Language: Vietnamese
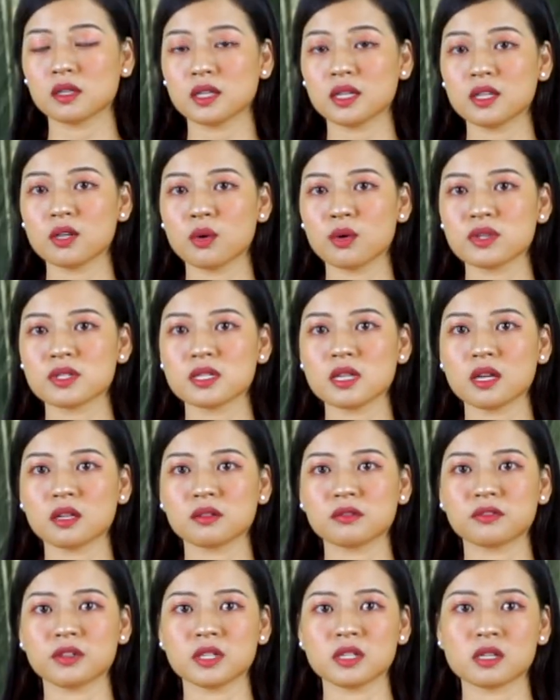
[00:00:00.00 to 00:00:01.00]
khi đối
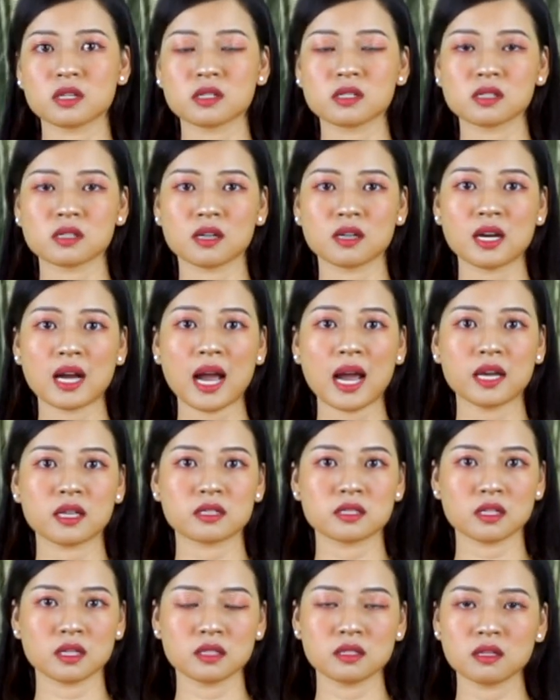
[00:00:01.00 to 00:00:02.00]
diện với những chướng ngại
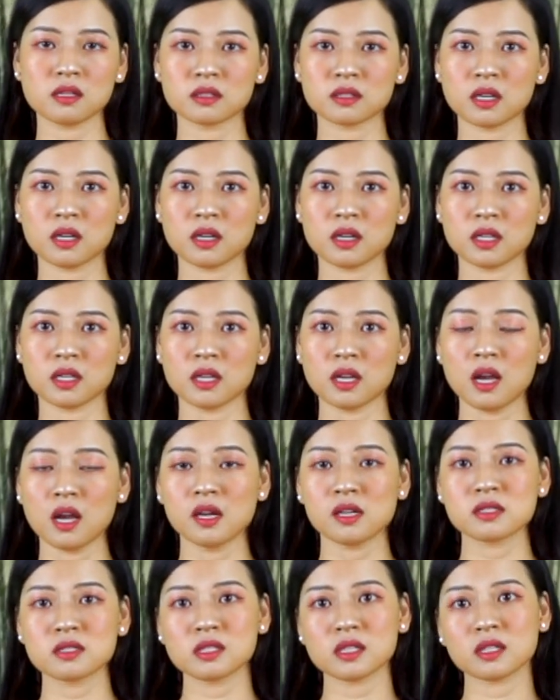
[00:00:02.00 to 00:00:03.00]
trên đường đời
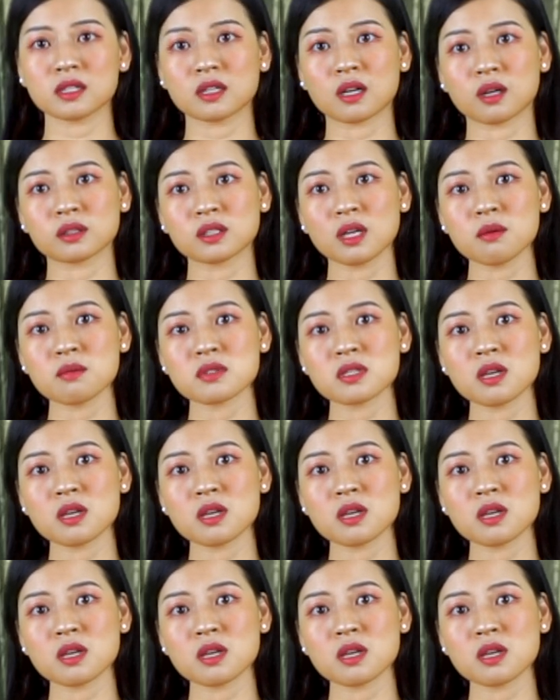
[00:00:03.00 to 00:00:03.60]
chỉ có thong